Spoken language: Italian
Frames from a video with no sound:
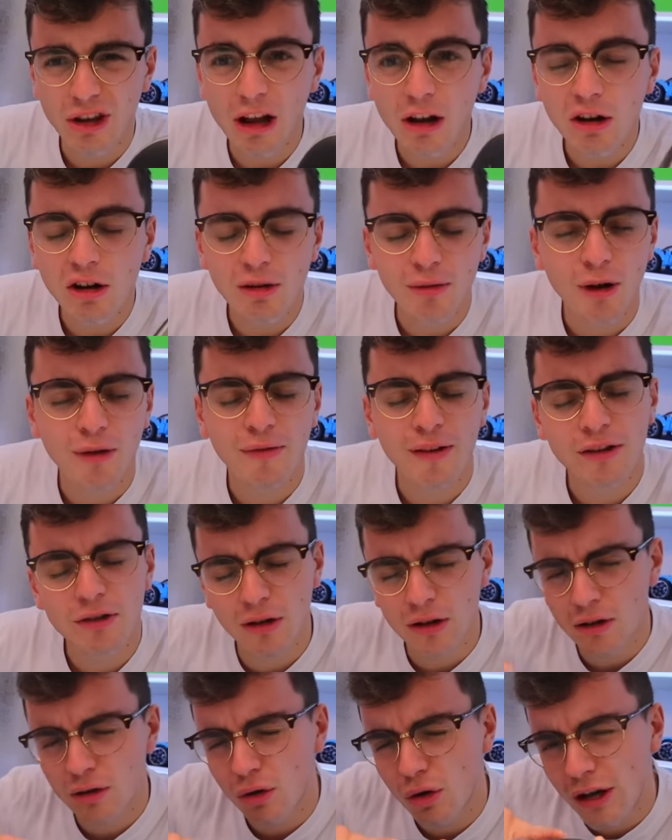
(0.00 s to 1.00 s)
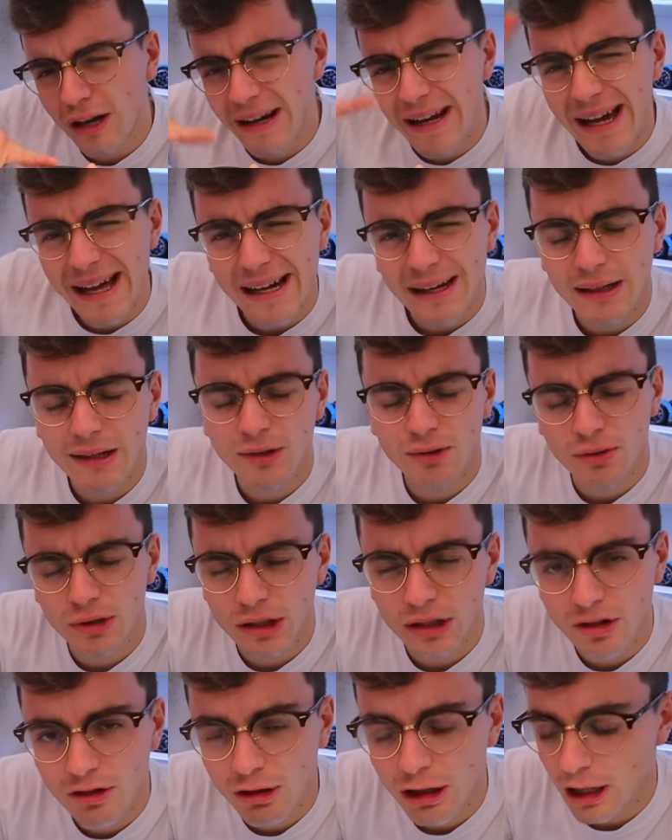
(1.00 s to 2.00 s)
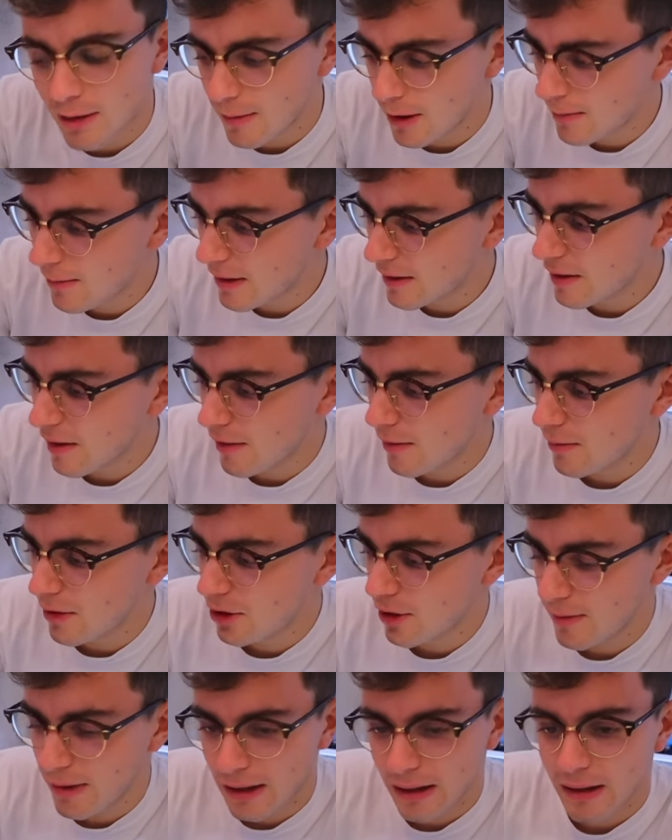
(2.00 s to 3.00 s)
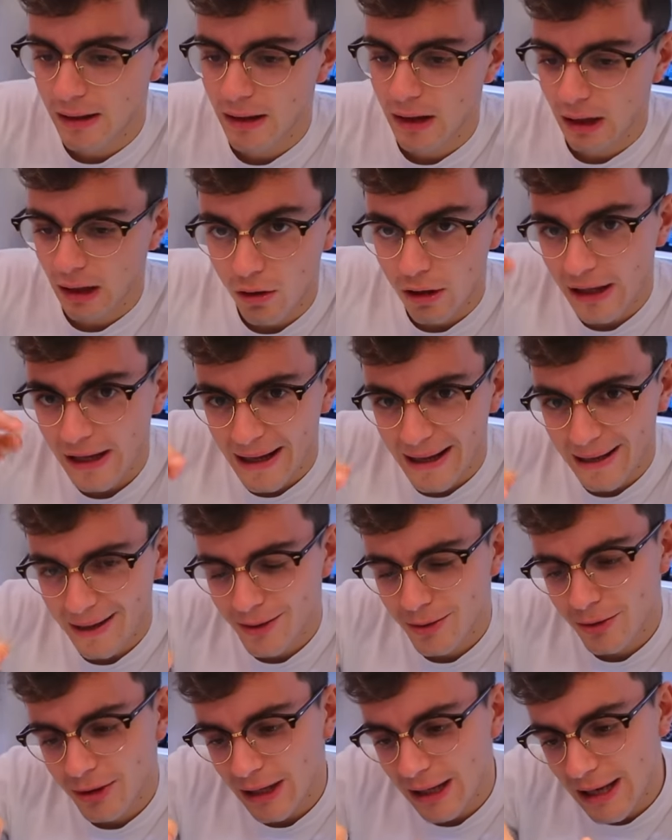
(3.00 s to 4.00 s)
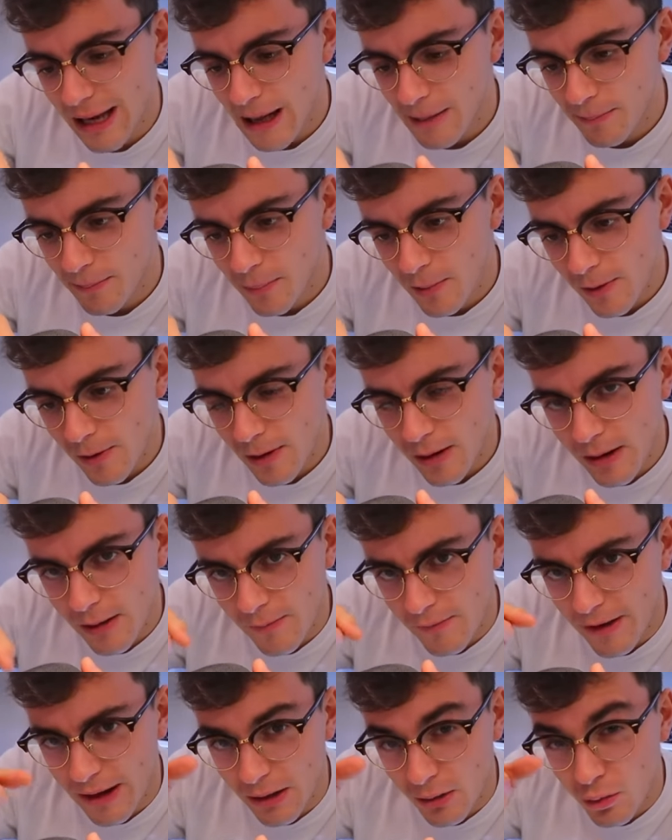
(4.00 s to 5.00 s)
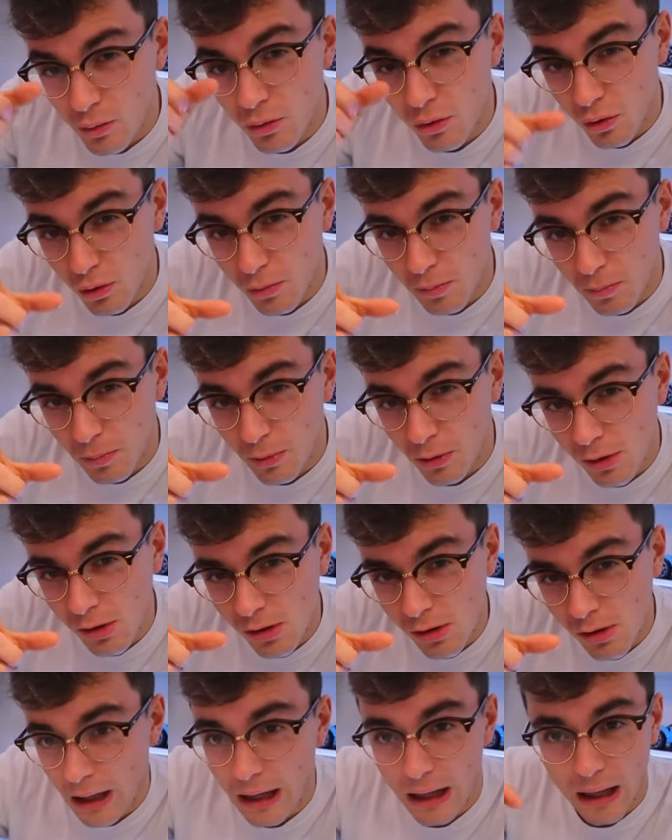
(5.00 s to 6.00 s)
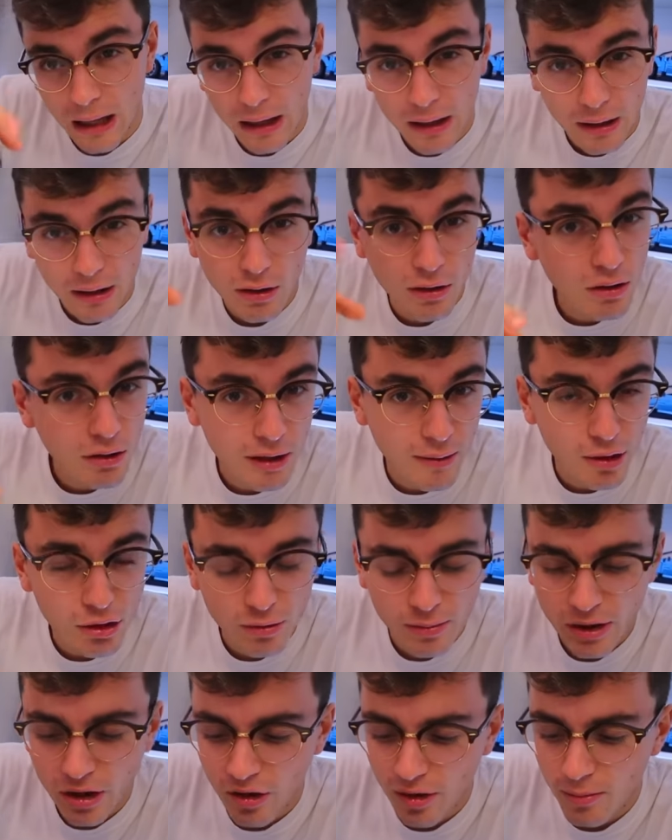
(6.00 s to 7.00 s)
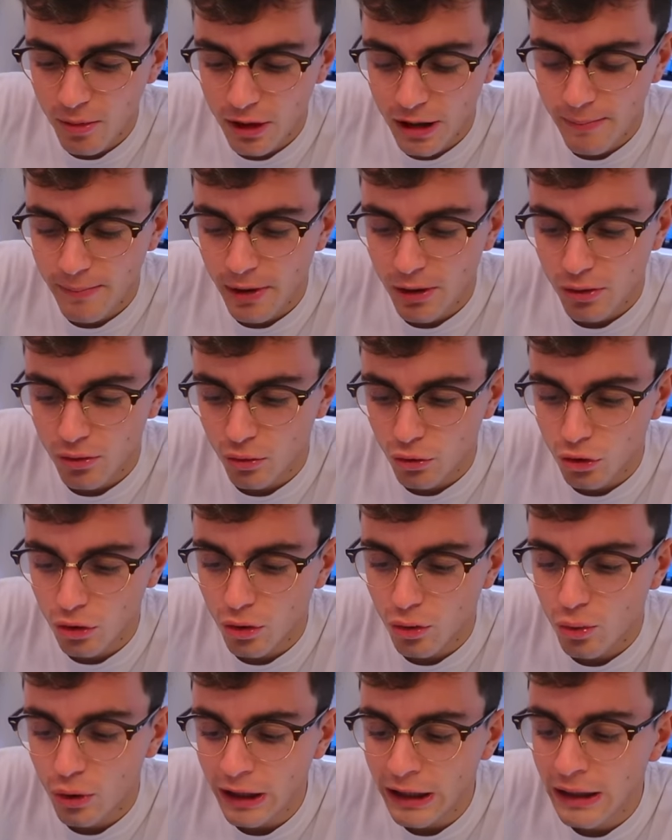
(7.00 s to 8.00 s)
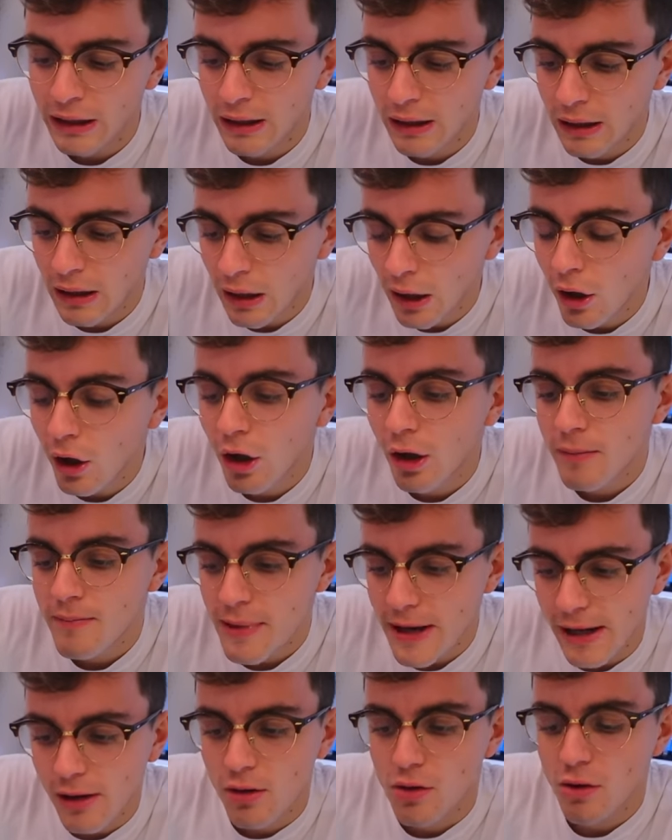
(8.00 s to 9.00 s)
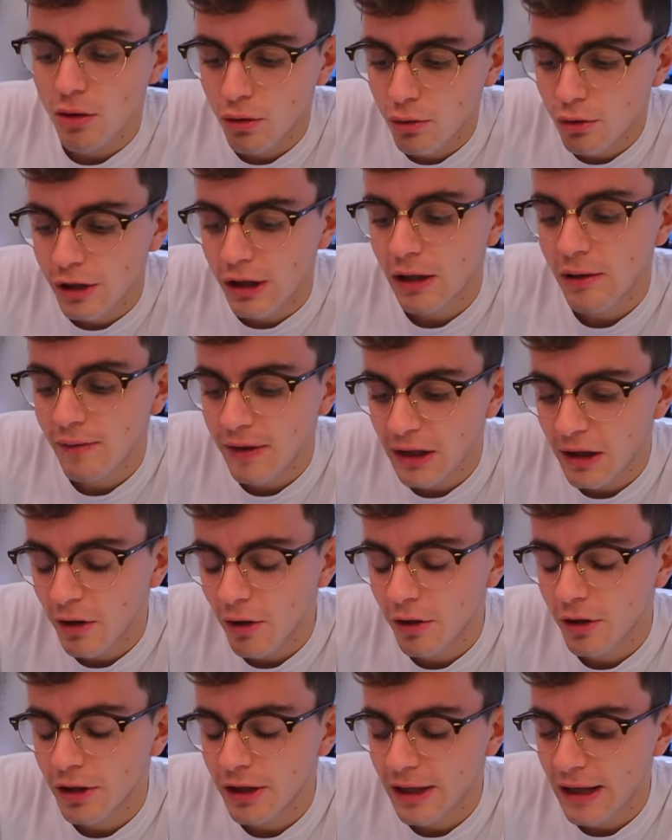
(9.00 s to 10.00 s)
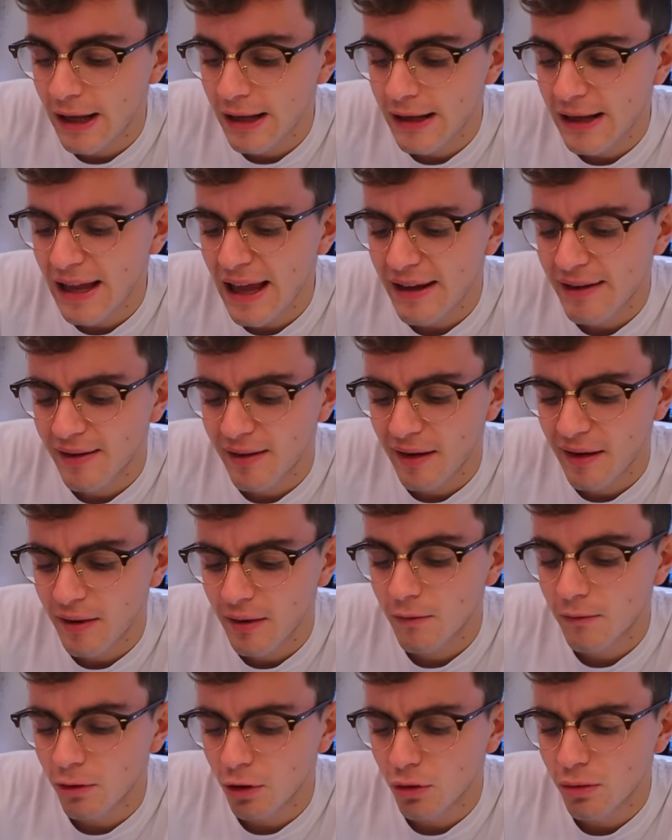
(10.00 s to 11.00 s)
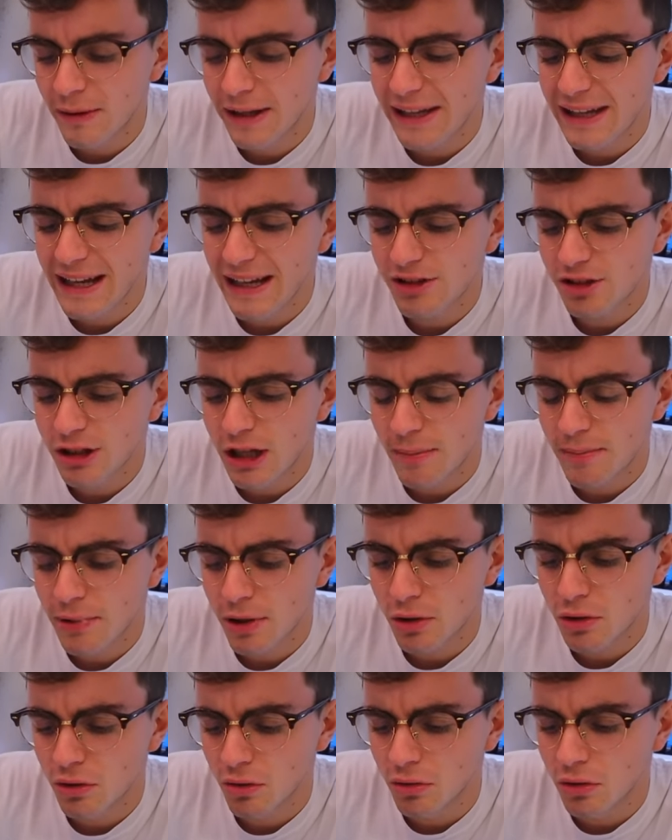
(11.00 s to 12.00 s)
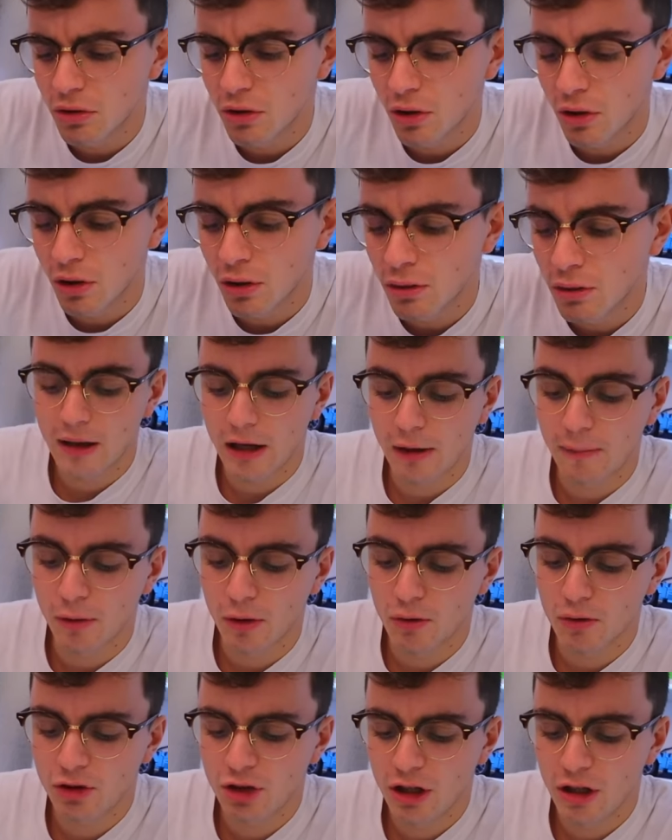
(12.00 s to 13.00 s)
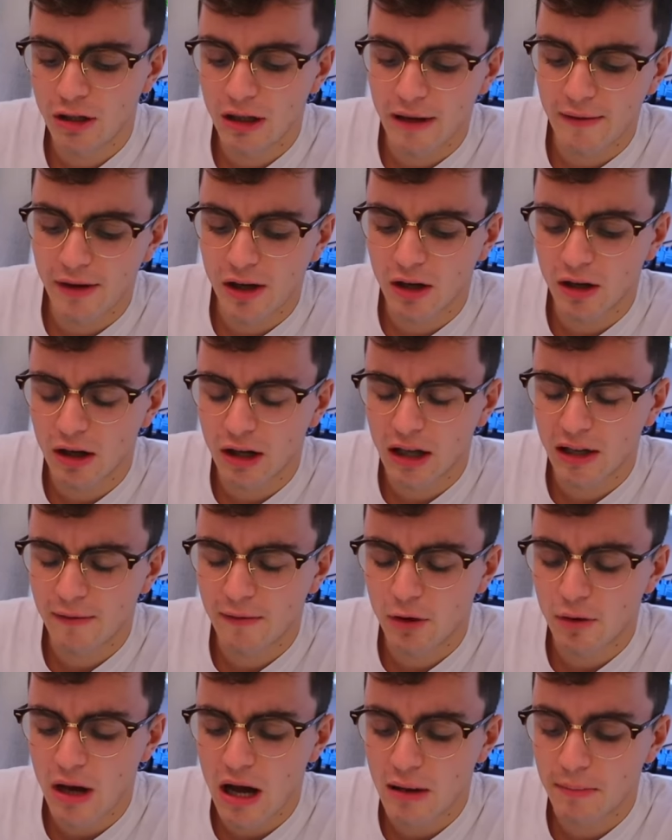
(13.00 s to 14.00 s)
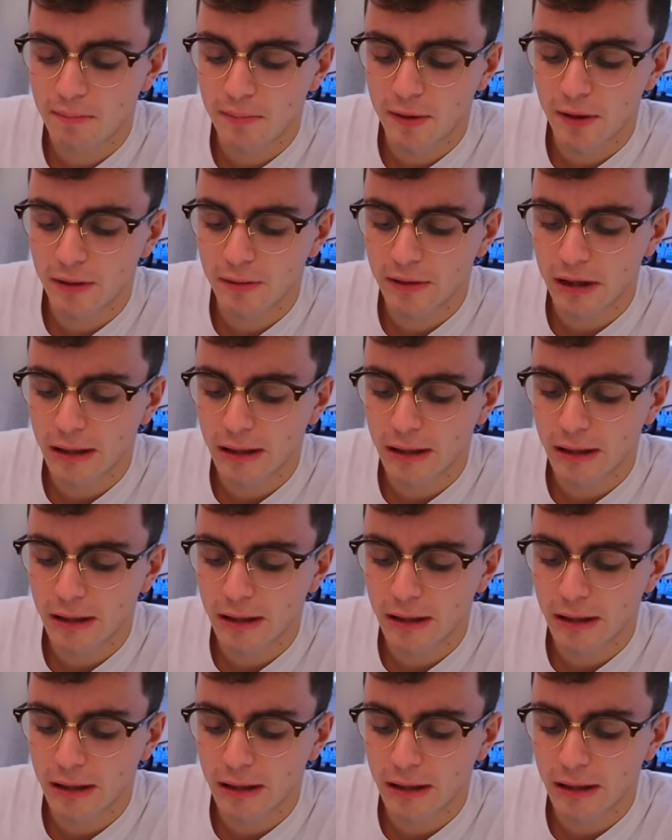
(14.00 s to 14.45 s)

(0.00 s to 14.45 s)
sacco come ho fatto a collegarli tutti insieme, basta semplicemente collegarli tutti all'app e fare un gruppo e io l'ho chiamato per esempio dappertutto, quindi per concludere il video io direi Alexa, volume 10 dappertutto, riproduci Never Gonna Give You Up